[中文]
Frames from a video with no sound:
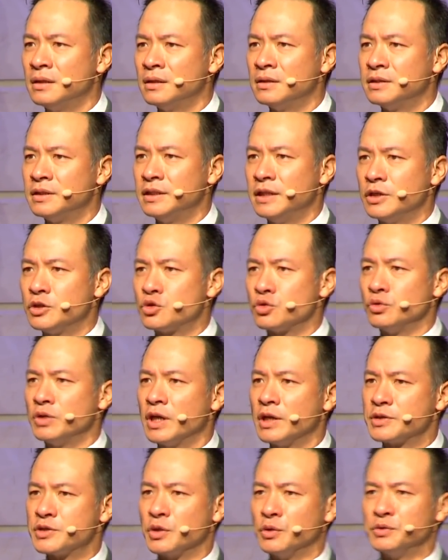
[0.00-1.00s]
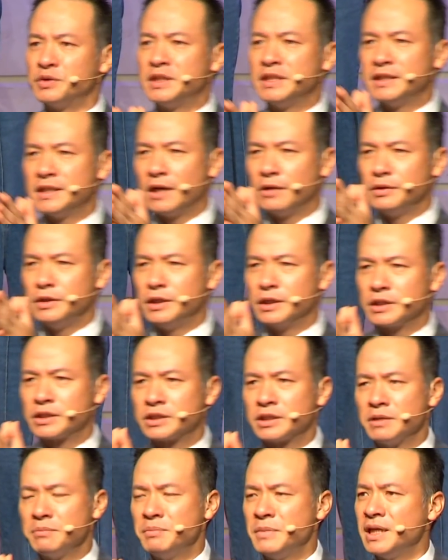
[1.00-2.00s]
今天主要走进到你的
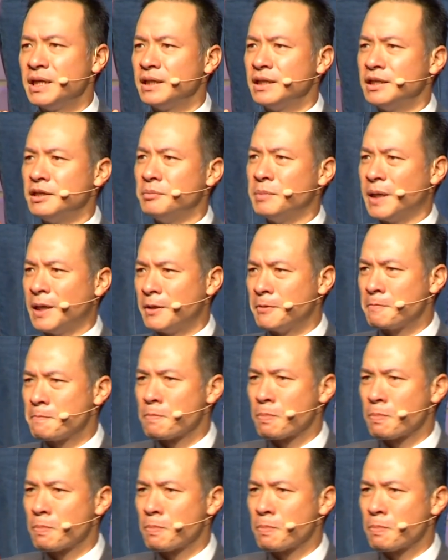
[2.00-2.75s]
生命里面，